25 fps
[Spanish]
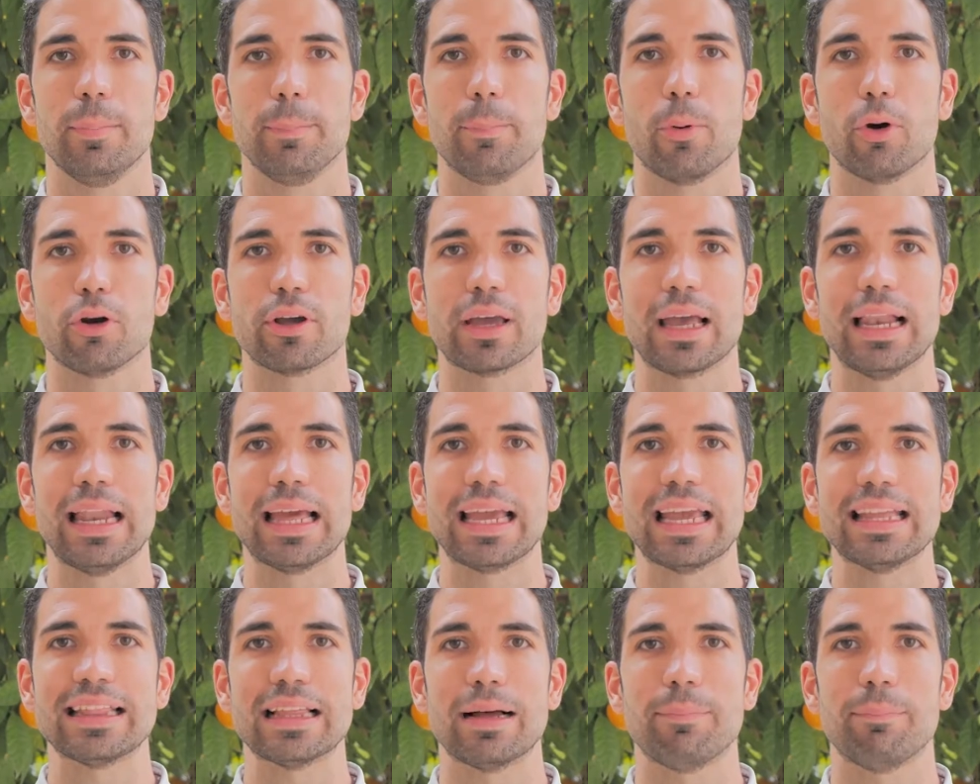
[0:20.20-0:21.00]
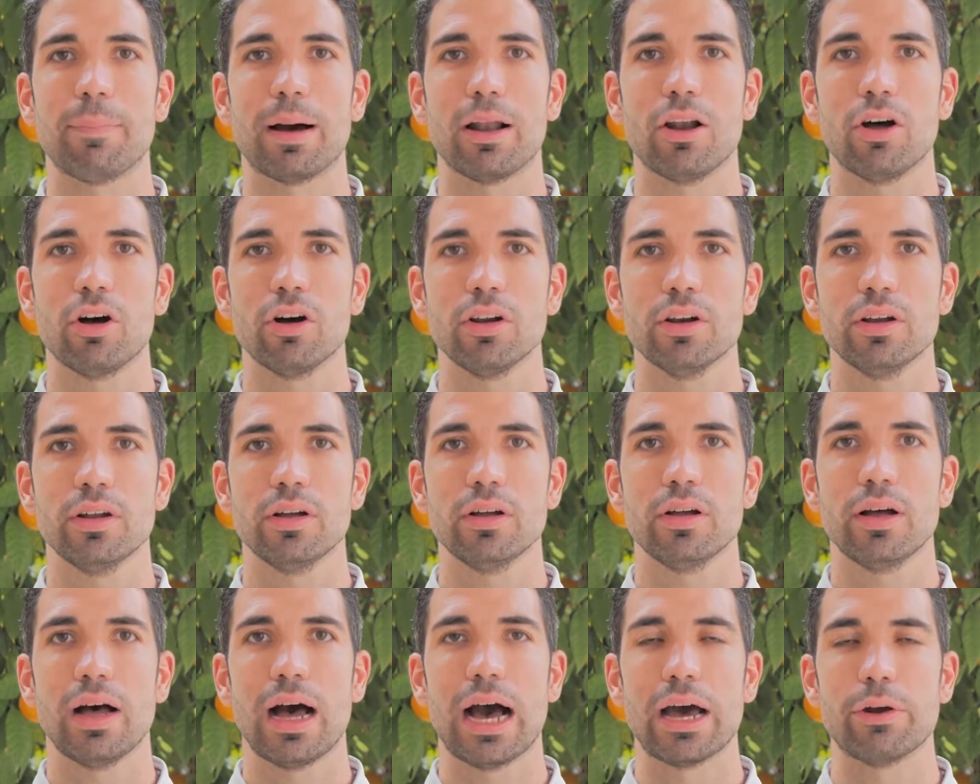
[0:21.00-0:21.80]
Porque le quitan valor
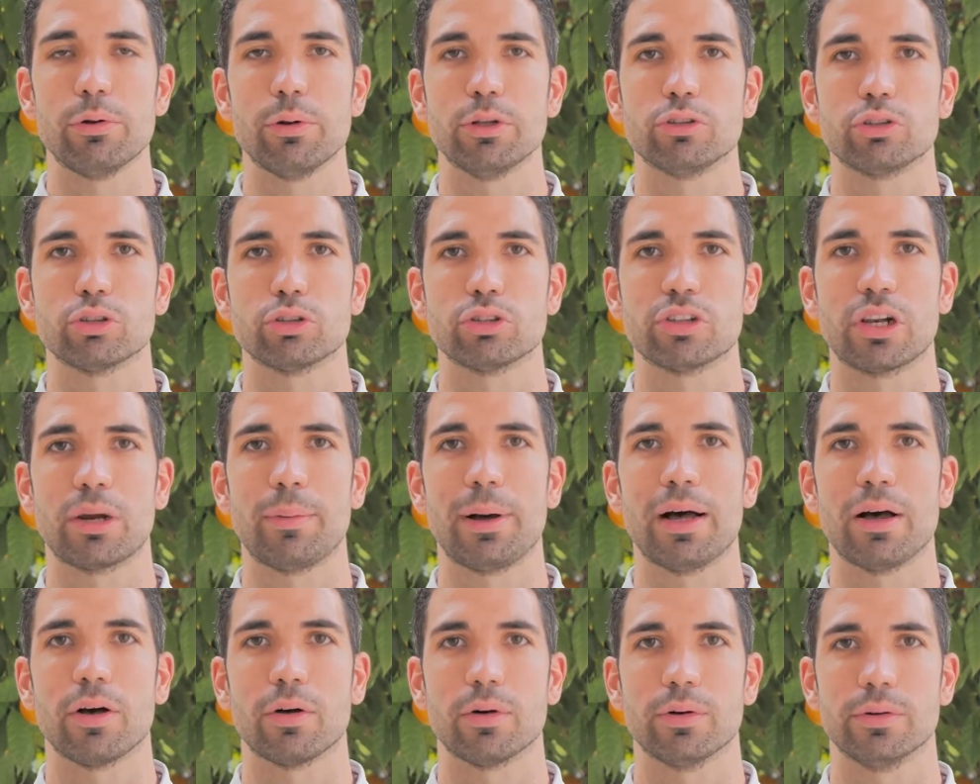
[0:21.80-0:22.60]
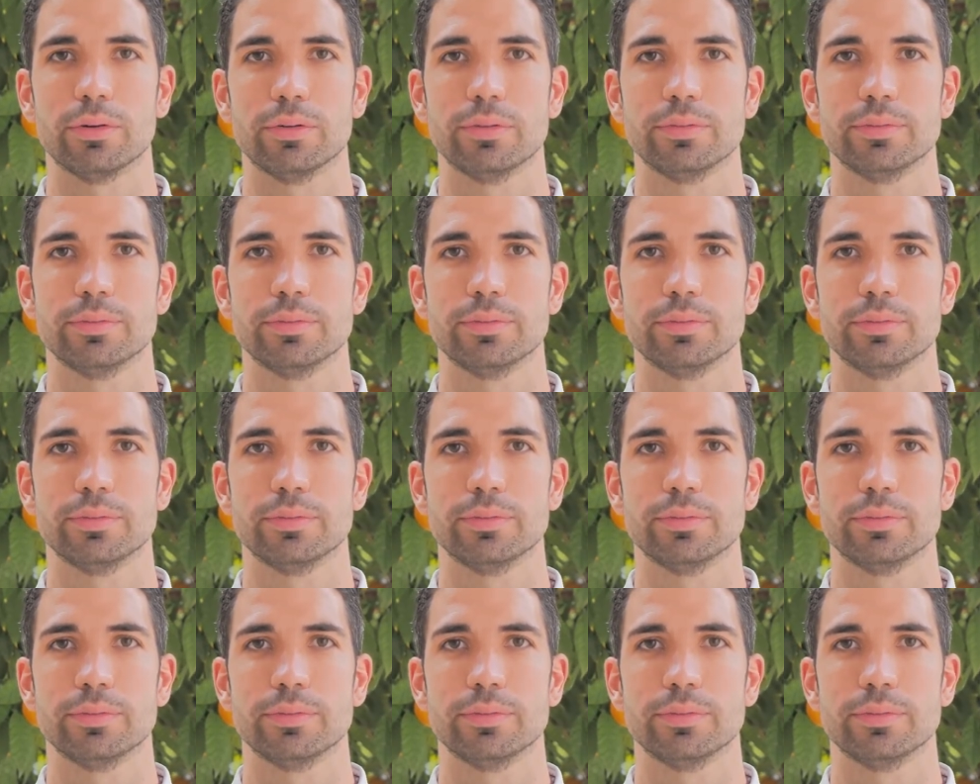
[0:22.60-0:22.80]
a nuestro trabajo.